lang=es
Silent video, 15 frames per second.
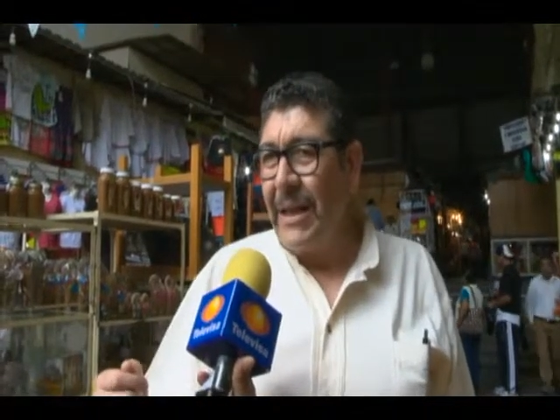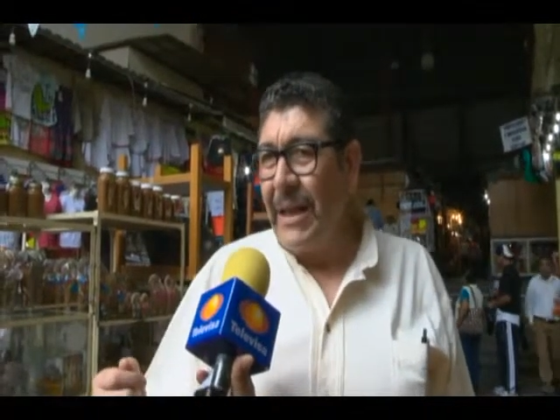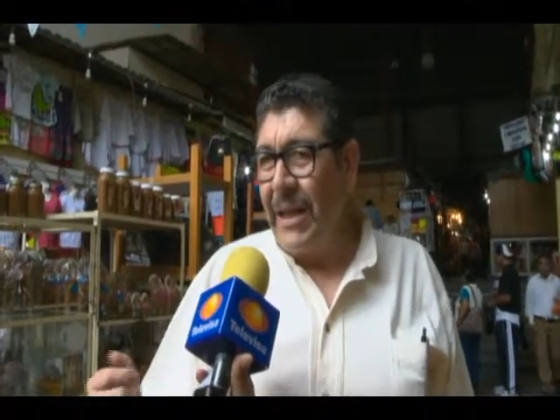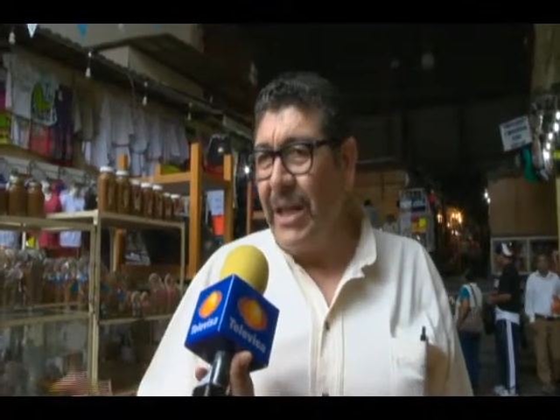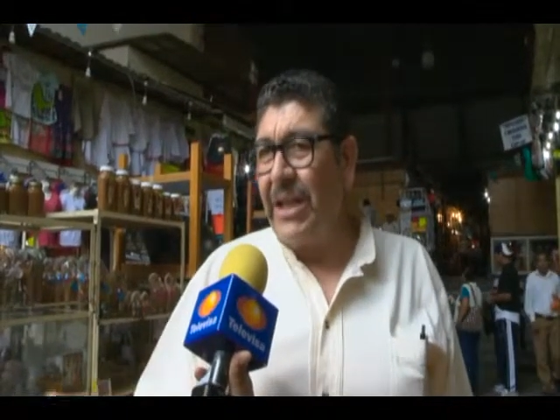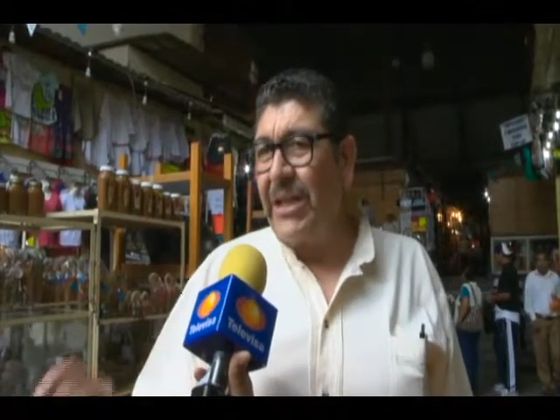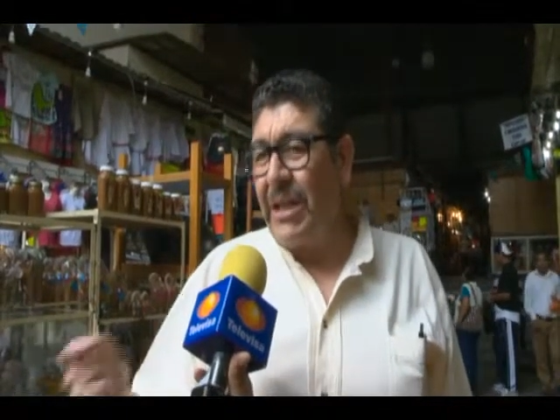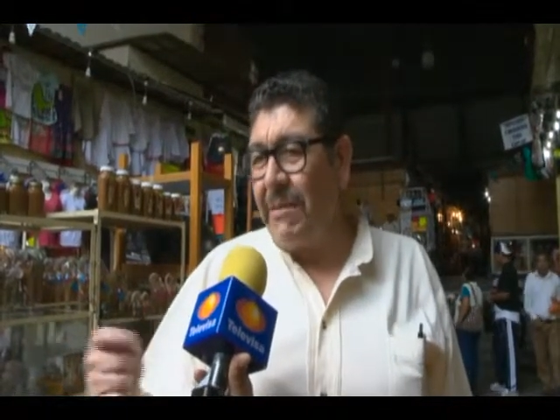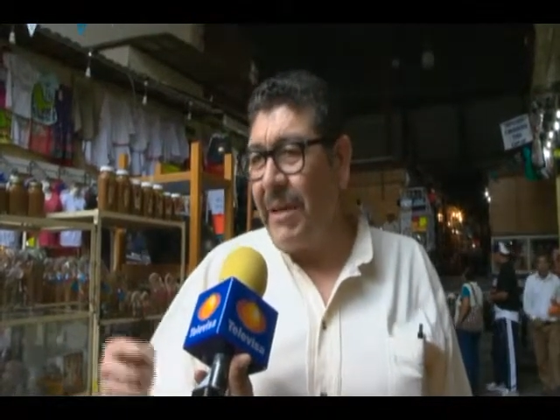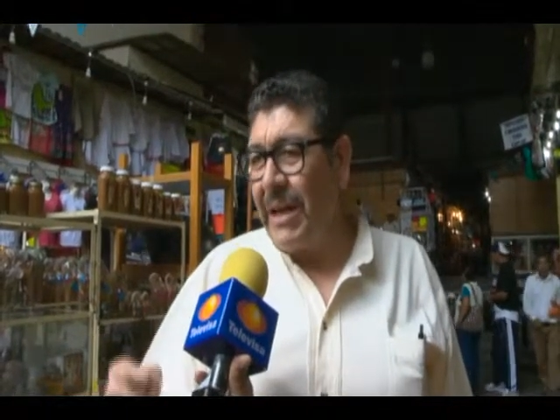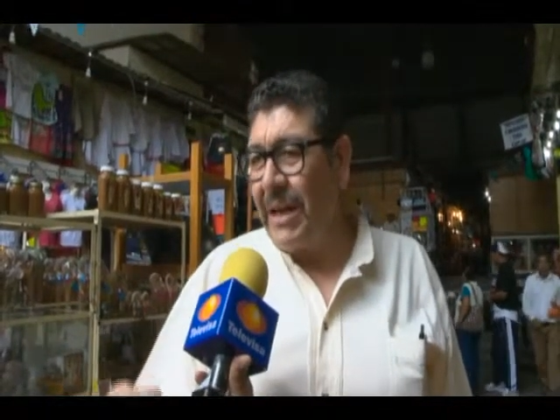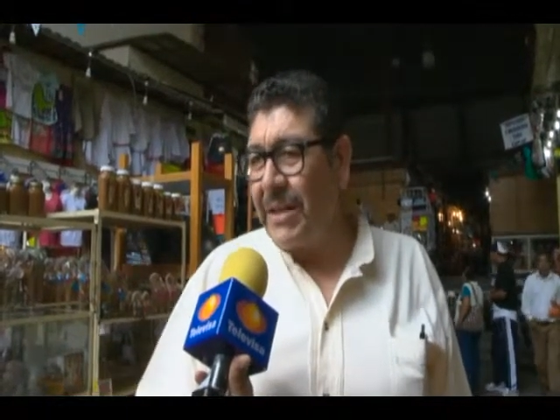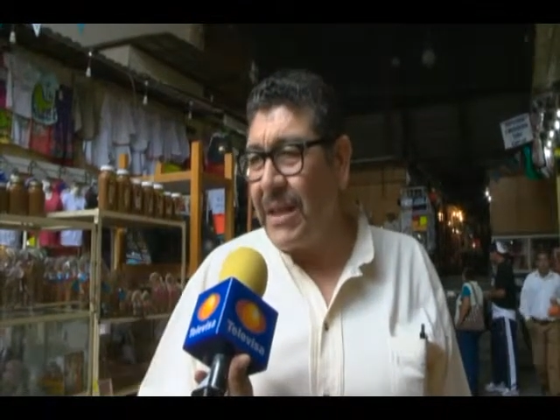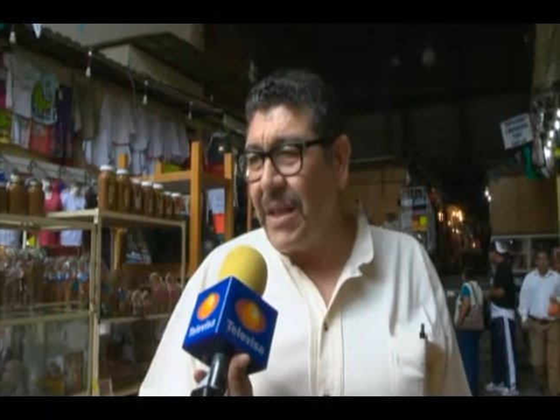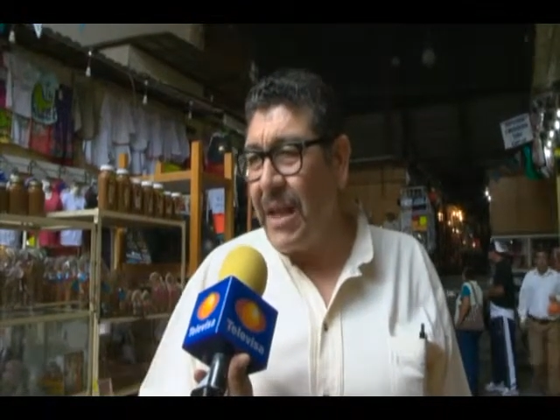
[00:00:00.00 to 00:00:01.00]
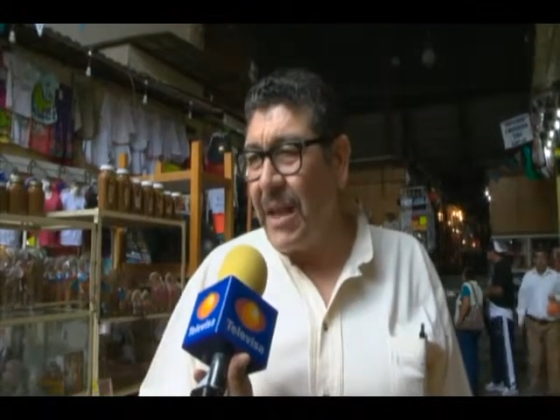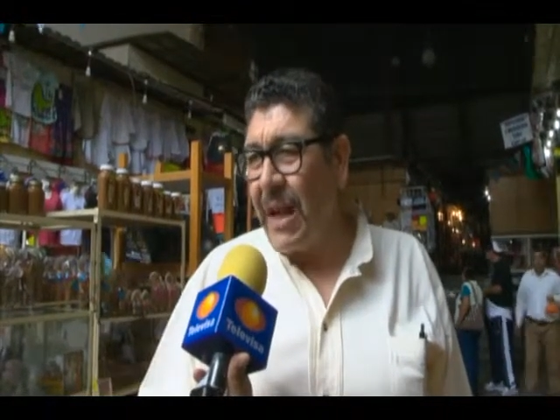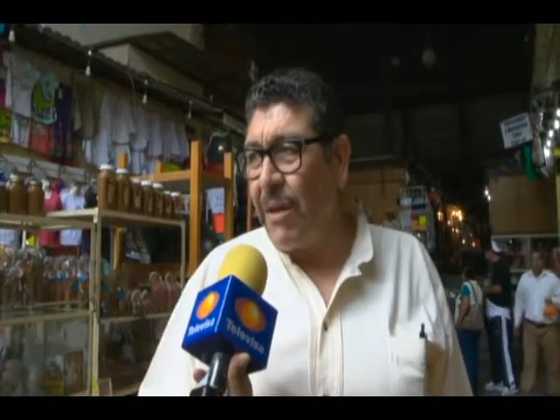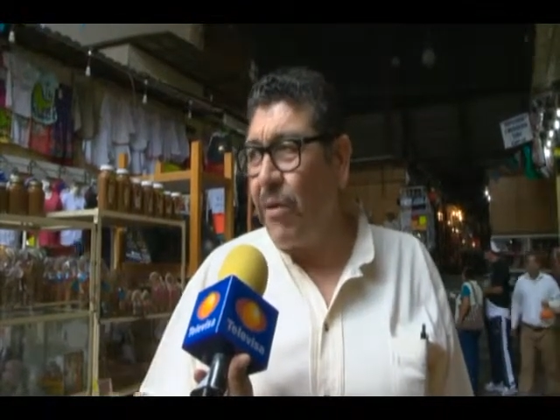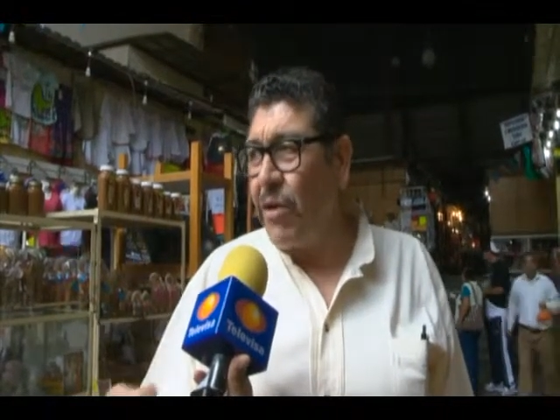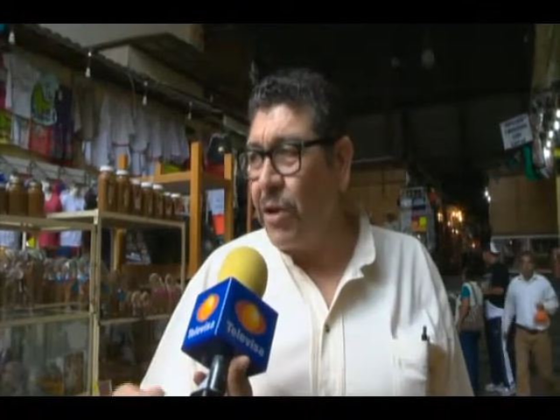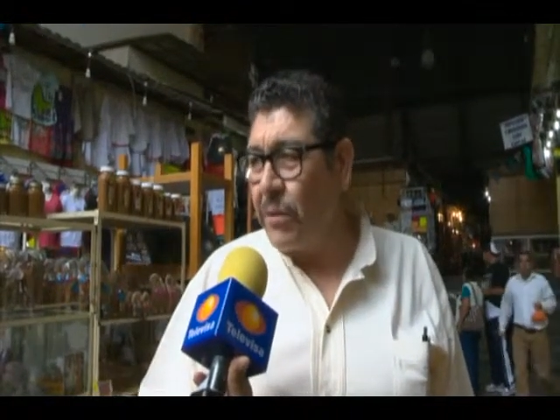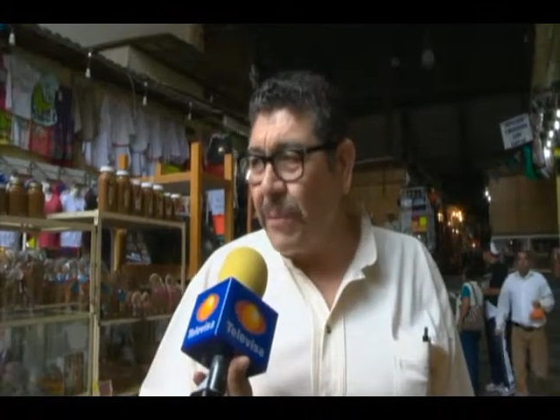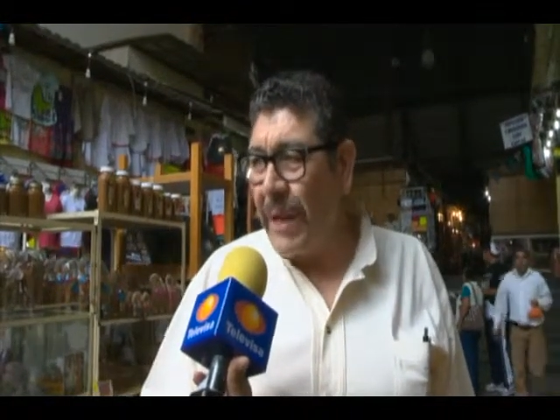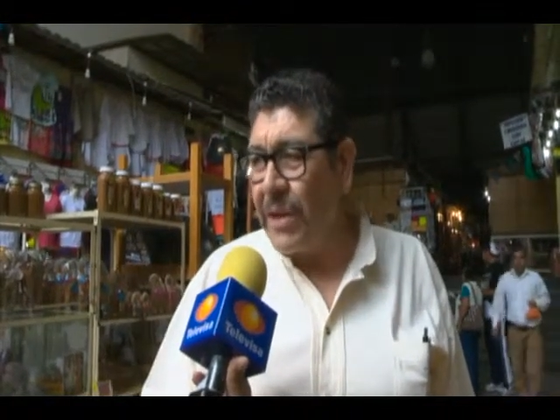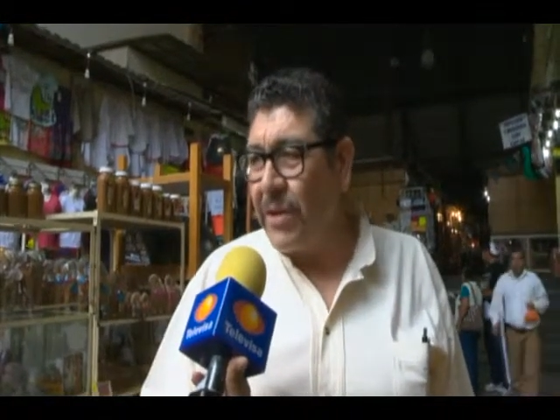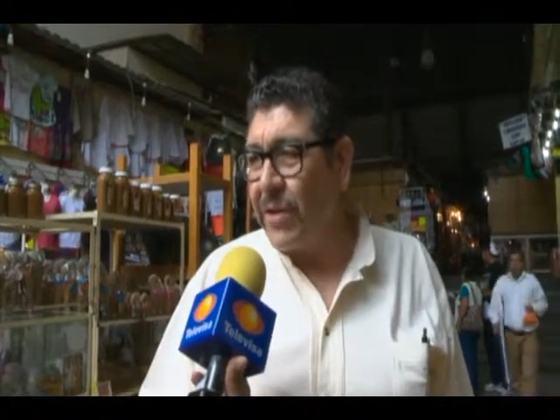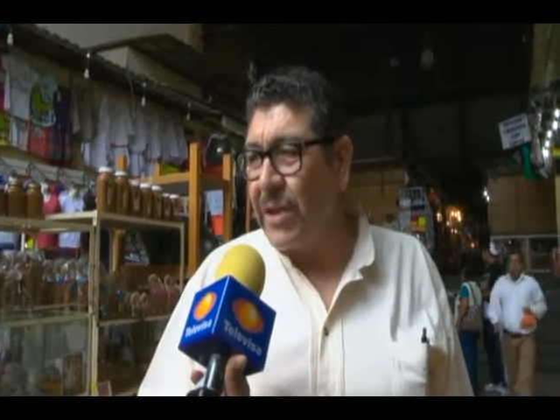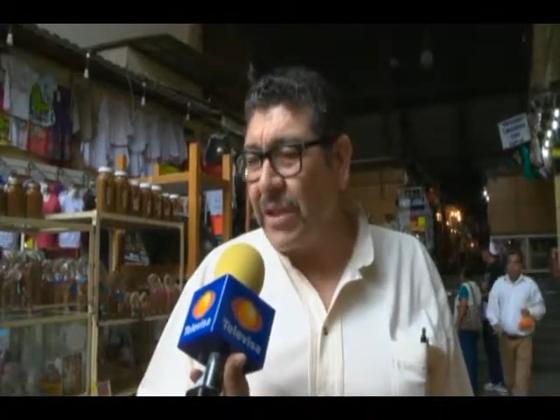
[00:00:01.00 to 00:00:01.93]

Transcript: y se van a hacer unos baños